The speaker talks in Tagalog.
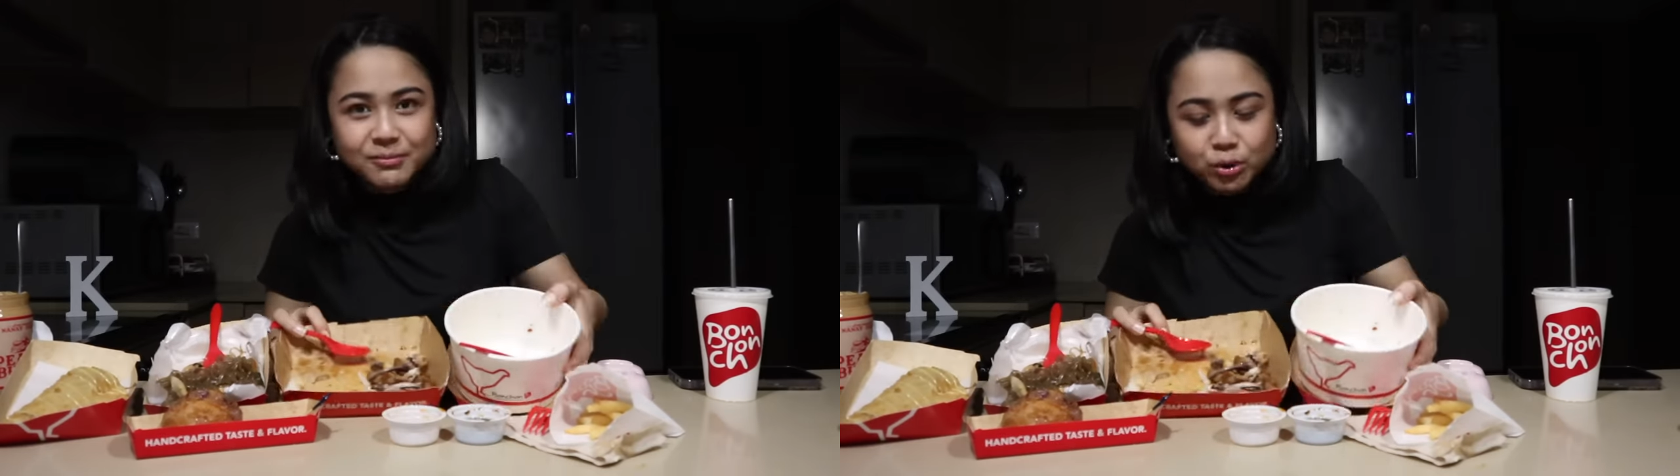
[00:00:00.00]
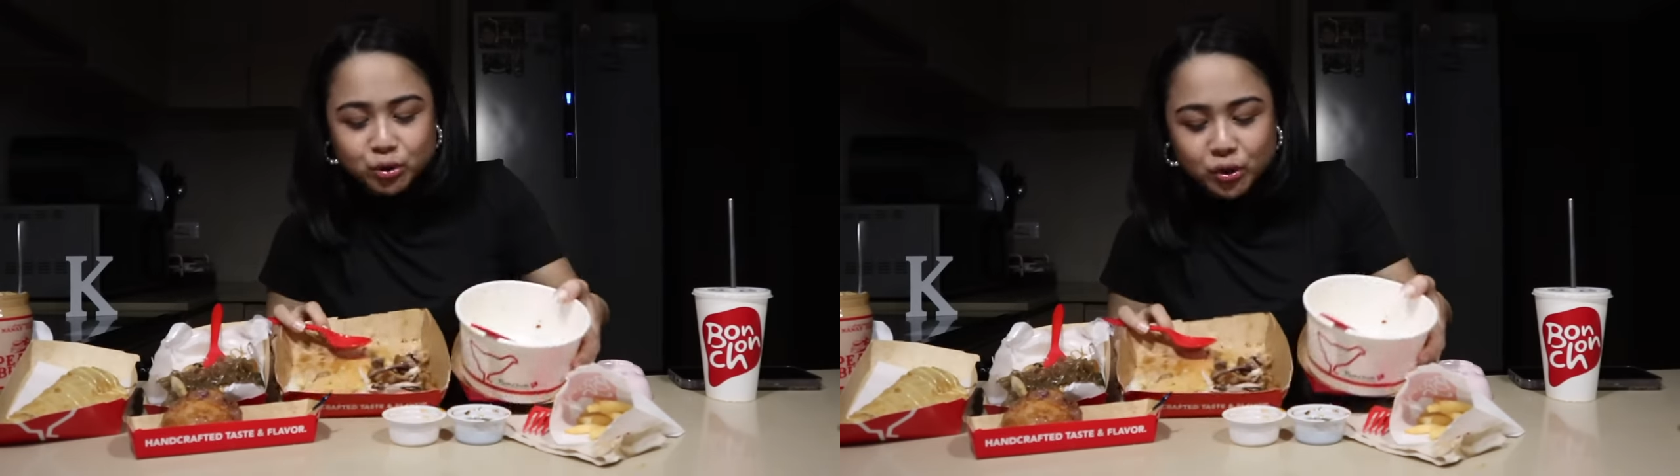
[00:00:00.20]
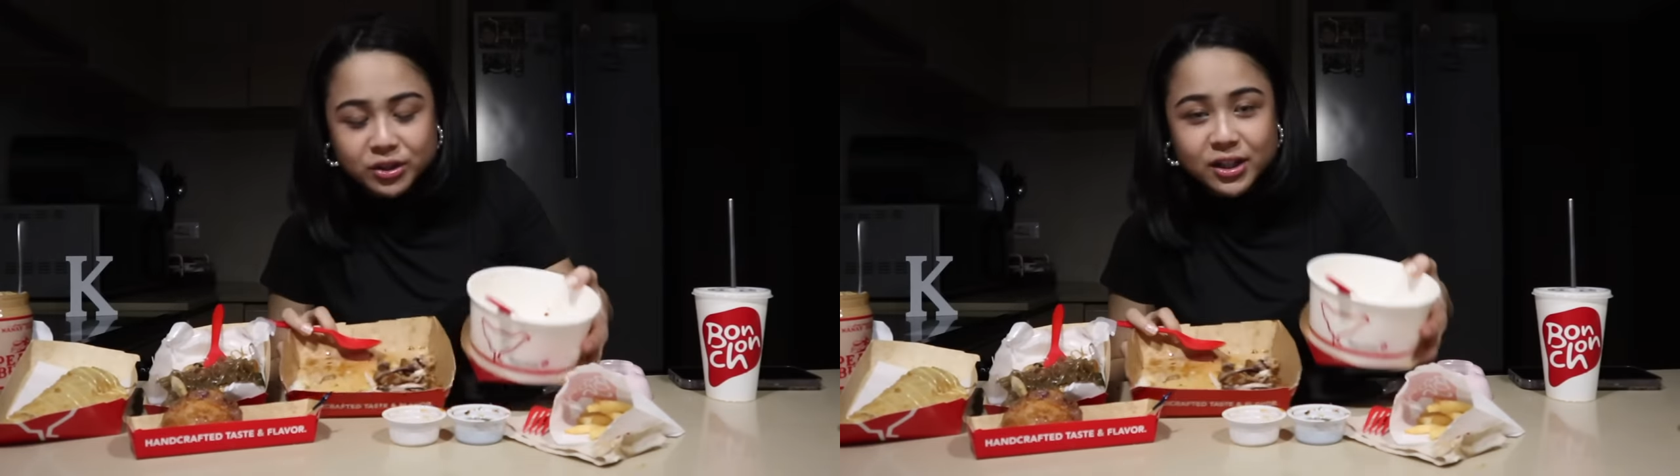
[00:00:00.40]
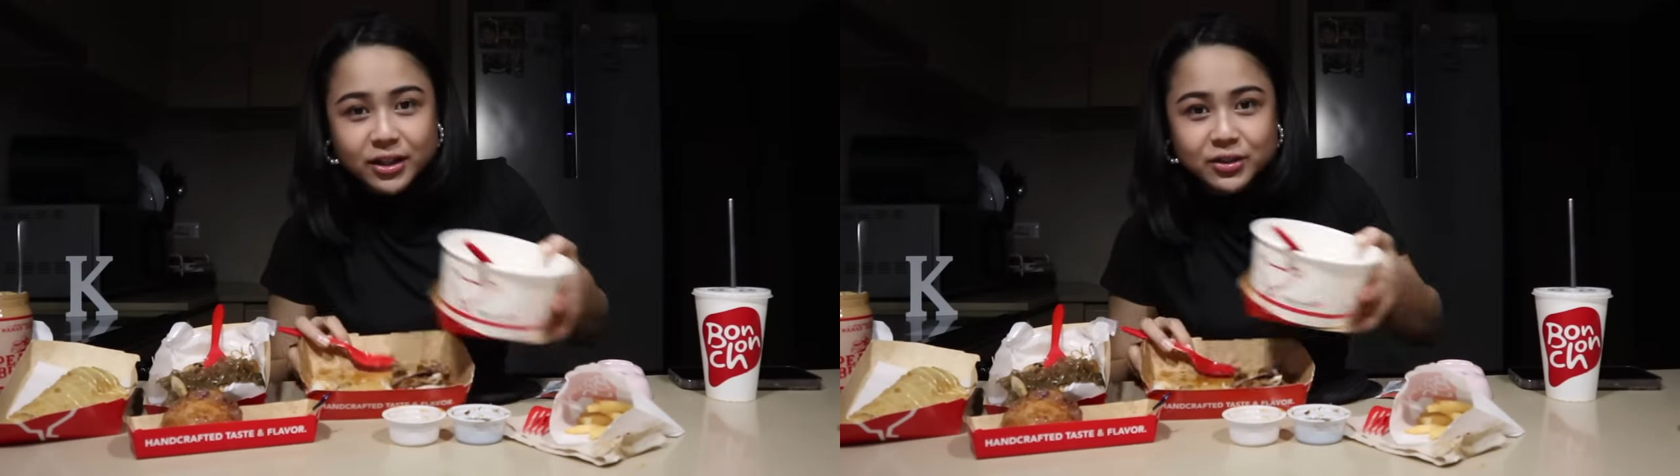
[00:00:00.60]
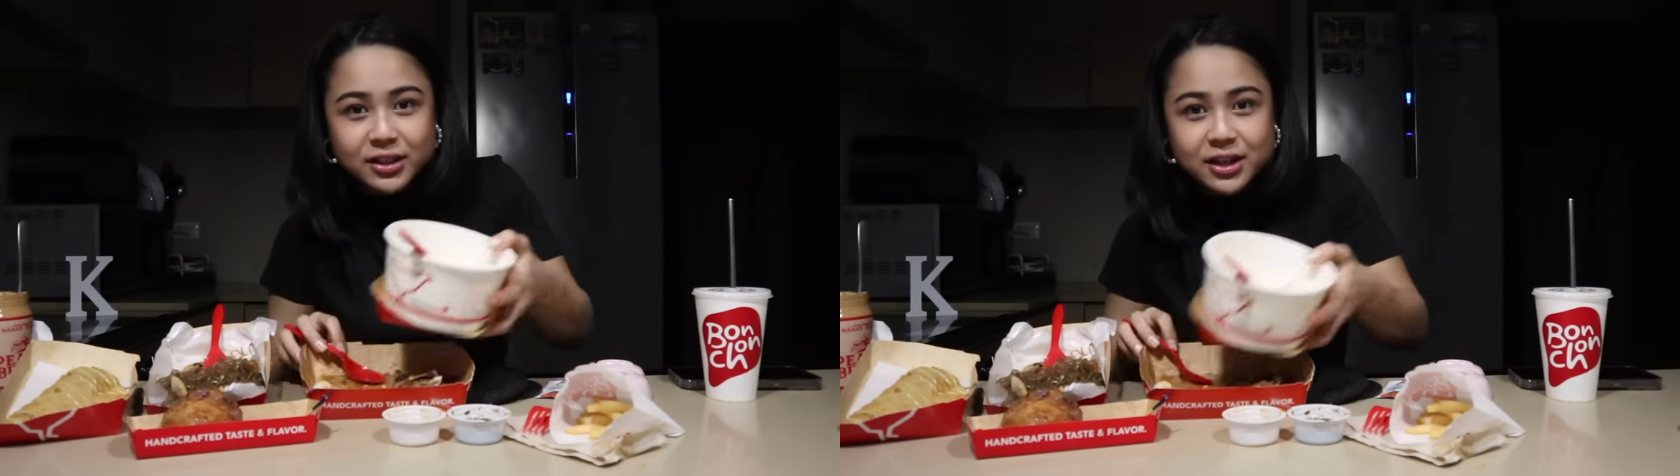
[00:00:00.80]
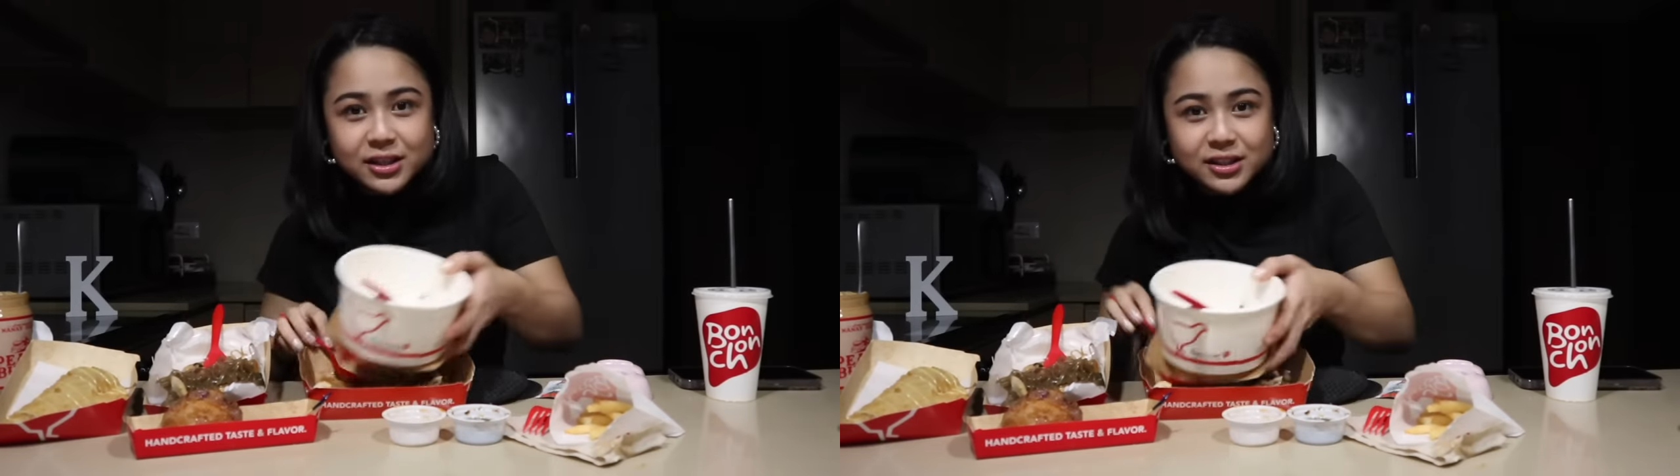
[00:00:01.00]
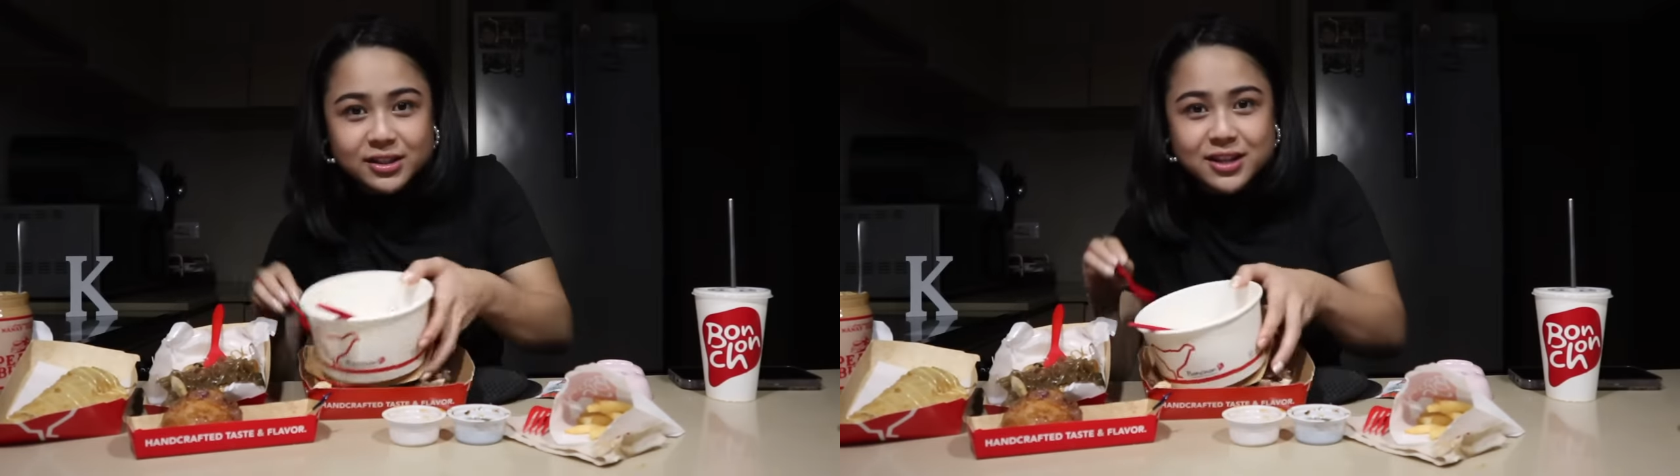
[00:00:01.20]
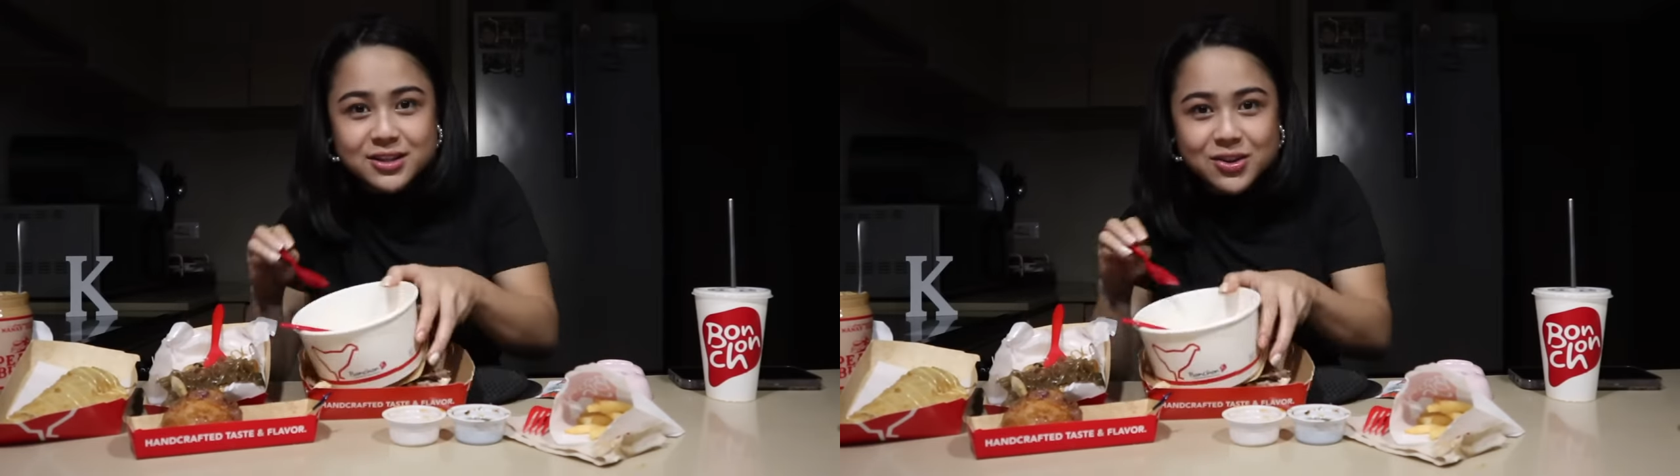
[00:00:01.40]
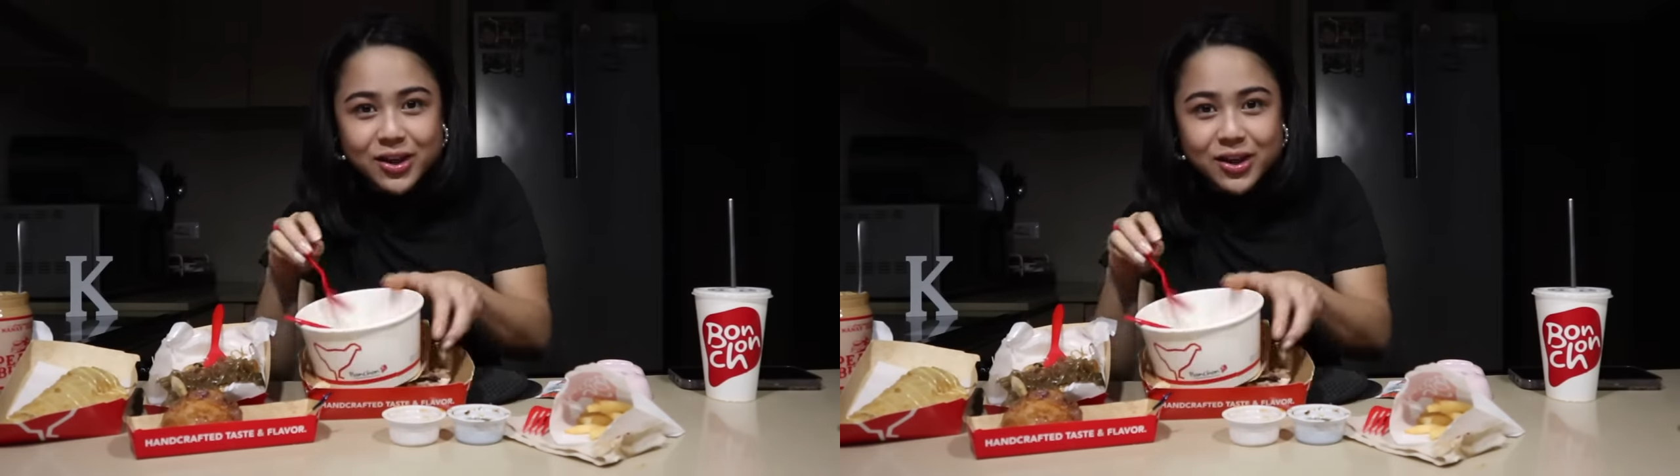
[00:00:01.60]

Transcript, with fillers: Buto ko na lang yung tinitignan nyo,